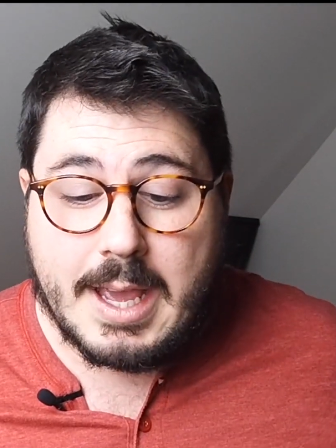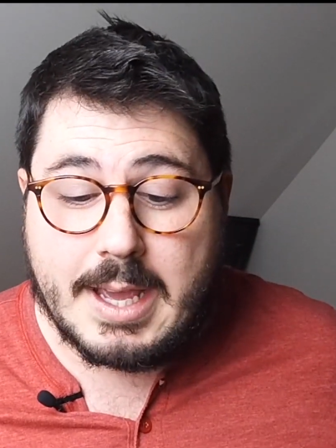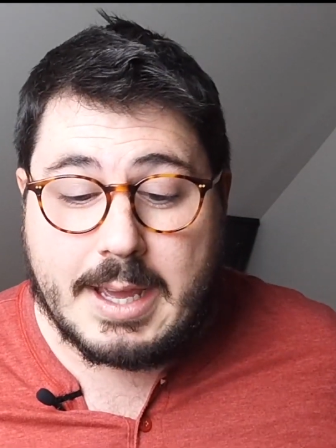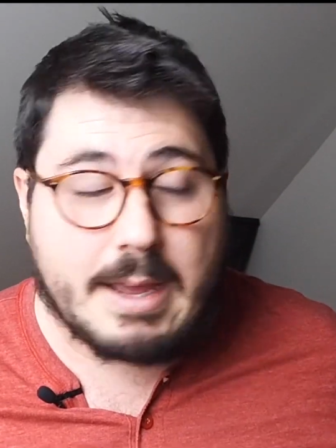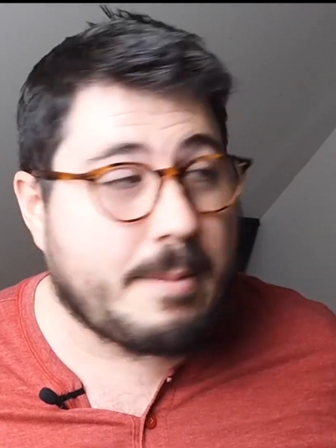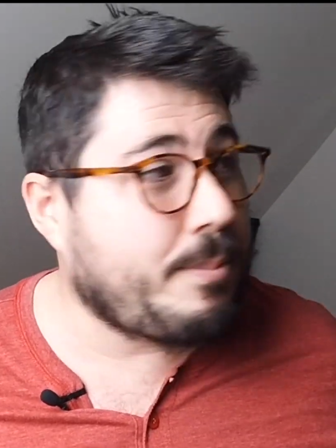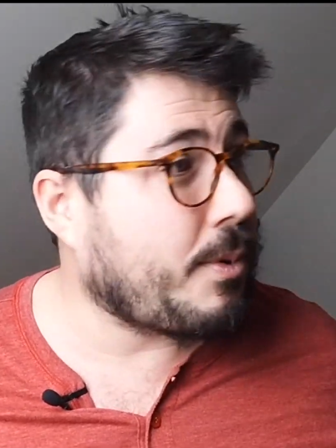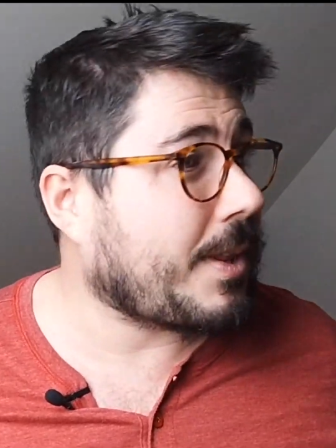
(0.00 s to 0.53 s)

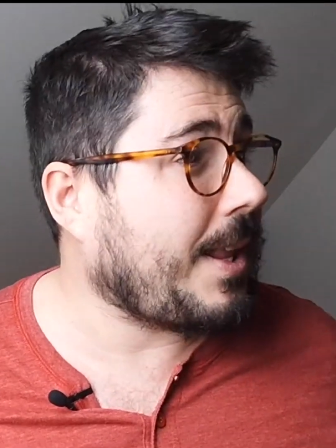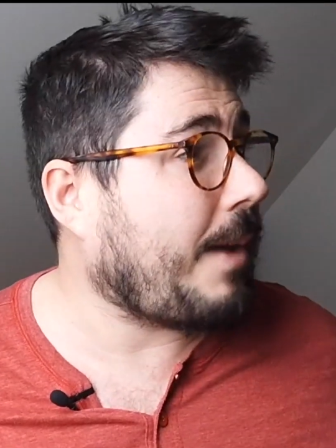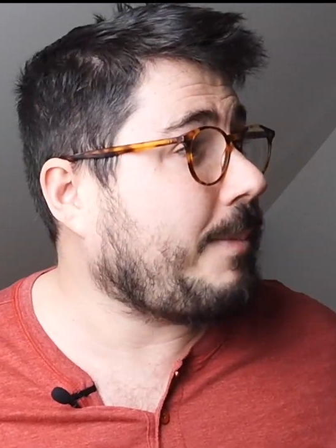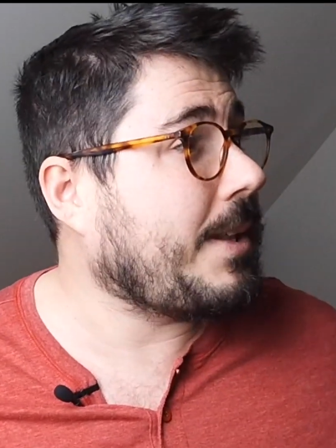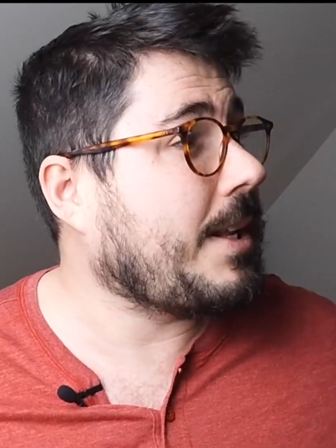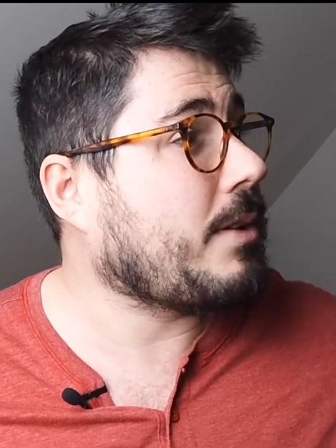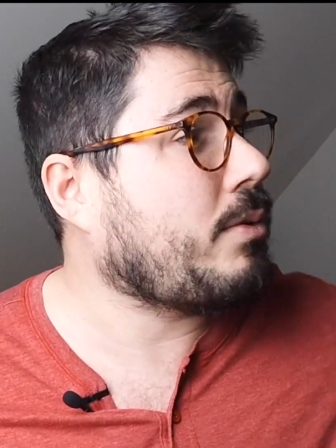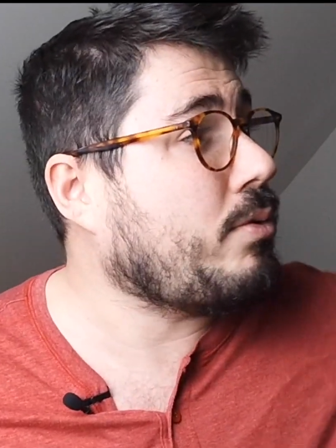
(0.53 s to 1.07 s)
Et pour
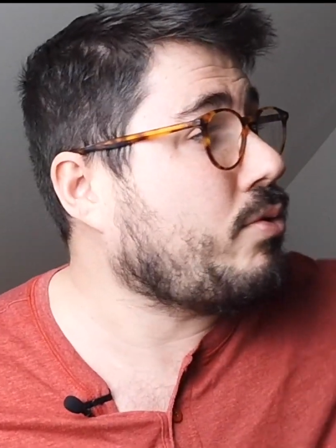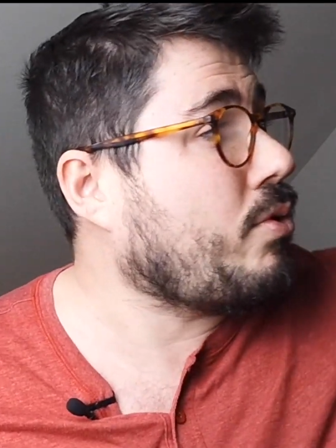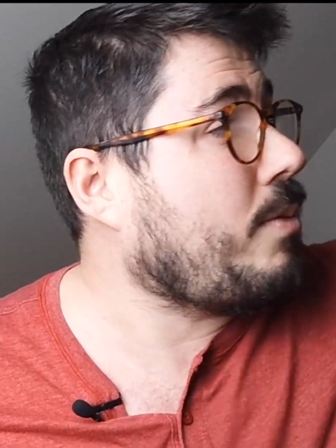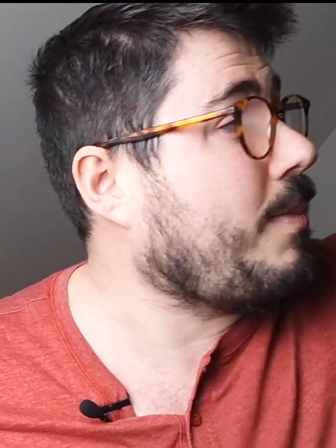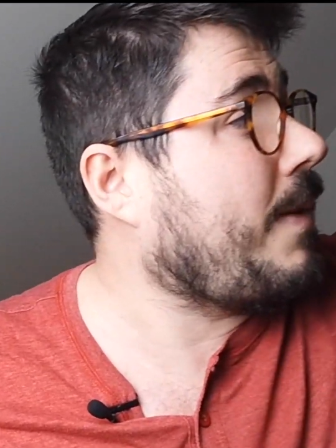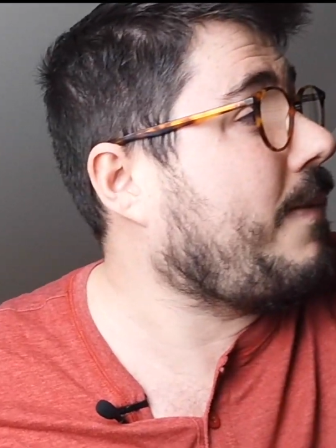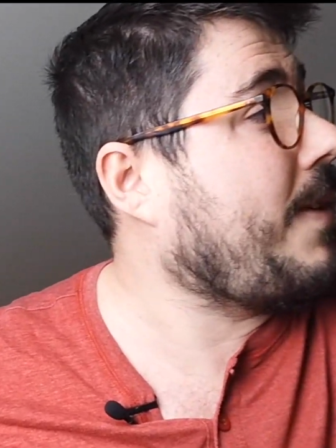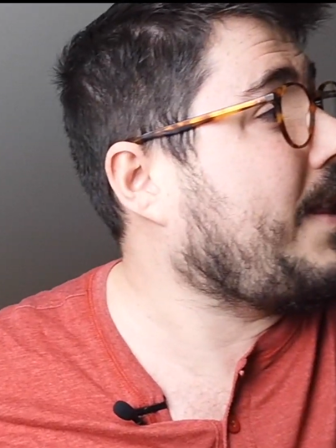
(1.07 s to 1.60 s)
terminer
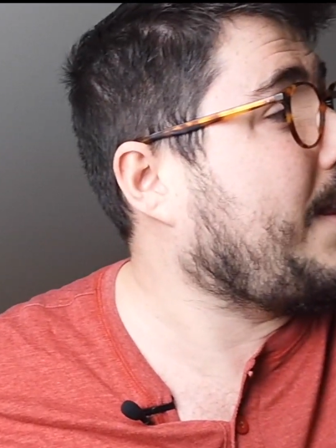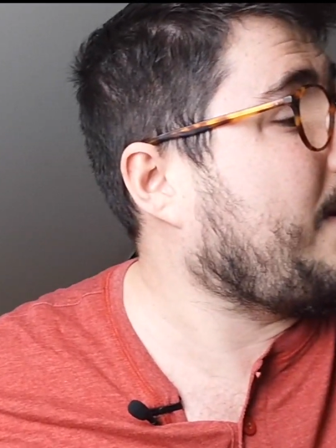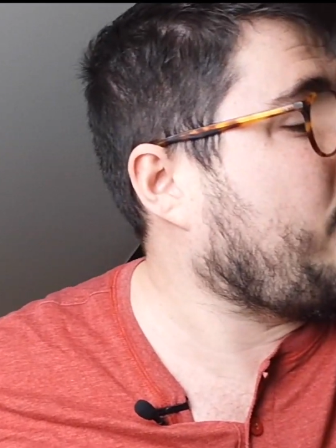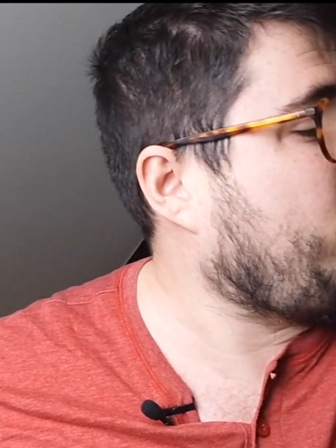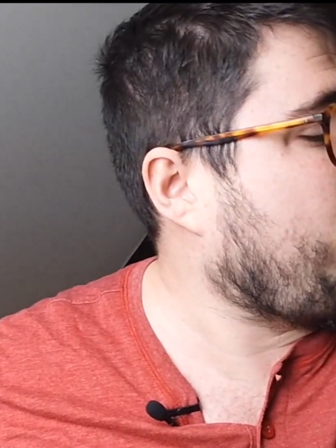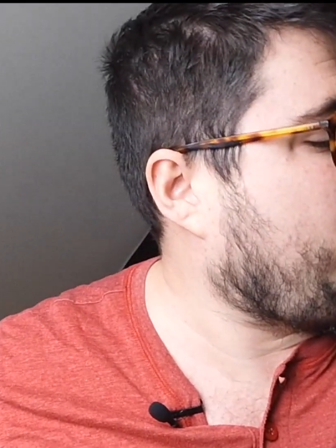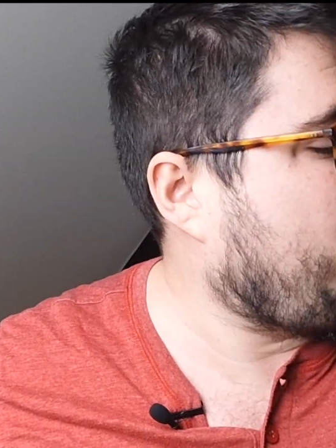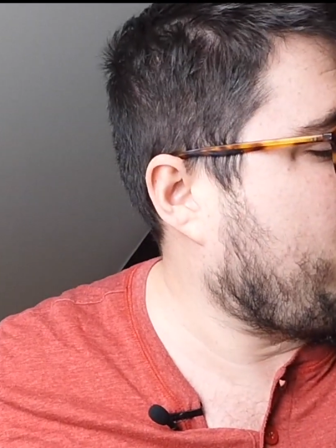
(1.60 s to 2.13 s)
toujours mes
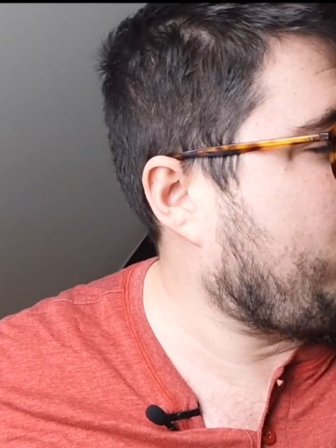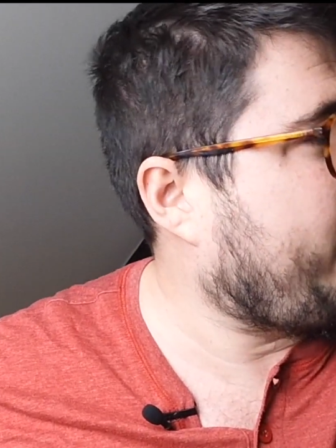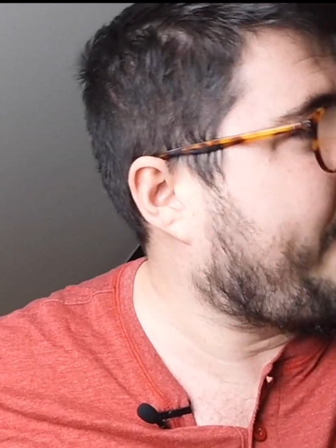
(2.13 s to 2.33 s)
vidéos,